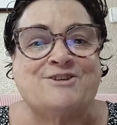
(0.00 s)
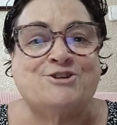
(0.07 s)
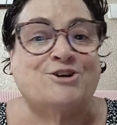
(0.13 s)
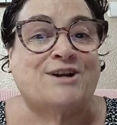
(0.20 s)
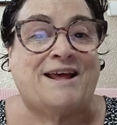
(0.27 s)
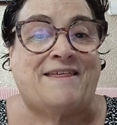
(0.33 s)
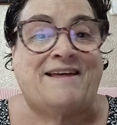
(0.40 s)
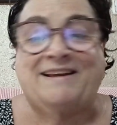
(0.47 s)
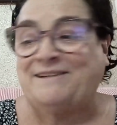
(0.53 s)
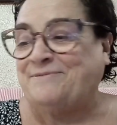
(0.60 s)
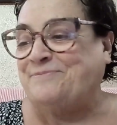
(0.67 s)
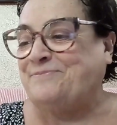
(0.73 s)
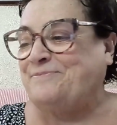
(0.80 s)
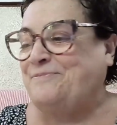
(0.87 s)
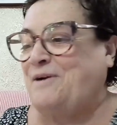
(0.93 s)

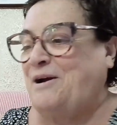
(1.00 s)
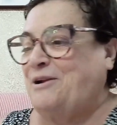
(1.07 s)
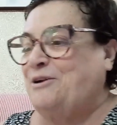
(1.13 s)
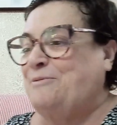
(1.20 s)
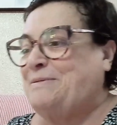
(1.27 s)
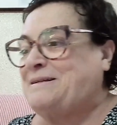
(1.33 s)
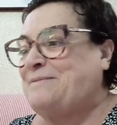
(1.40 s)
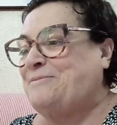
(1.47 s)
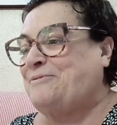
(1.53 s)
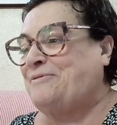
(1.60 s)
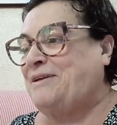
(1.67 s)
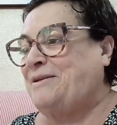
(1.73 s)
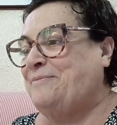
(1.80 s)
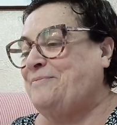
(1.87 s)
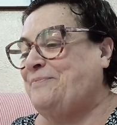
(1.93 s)
Chorradas. Bueno, lo pasamos
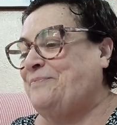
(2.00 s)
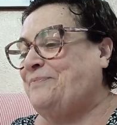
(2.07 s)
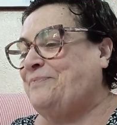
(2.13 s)
bien.